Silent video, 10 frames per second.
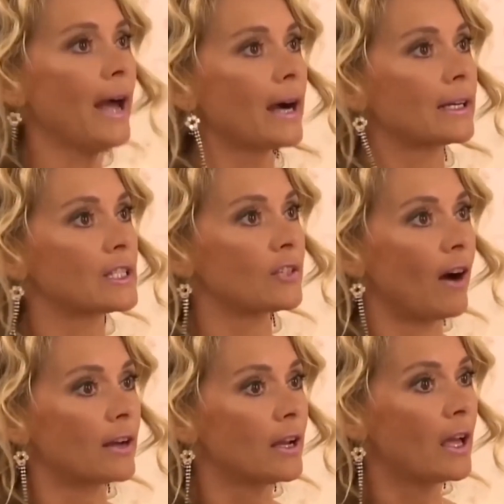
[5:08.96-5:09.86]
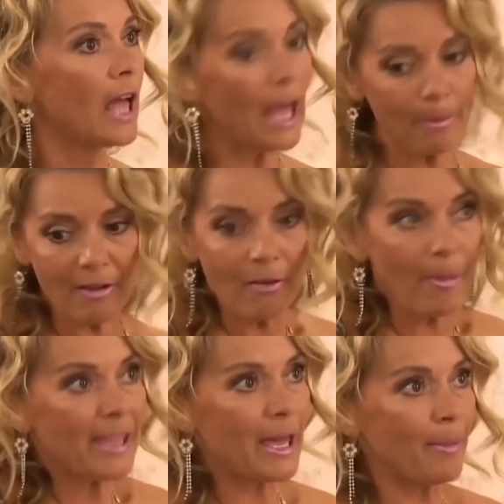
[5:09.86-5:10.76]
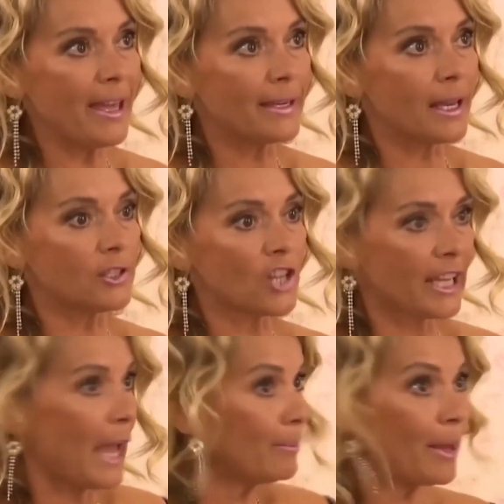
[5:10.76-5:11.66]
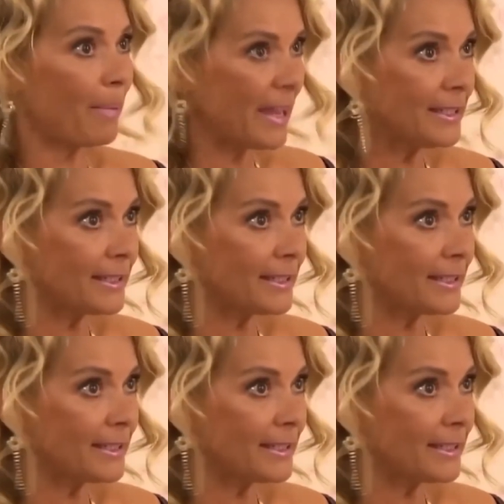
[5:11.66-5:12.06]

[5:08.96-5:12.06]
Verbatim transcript: شلون ما لها علاقه بس بدها تجي تتعشى بتحكي مع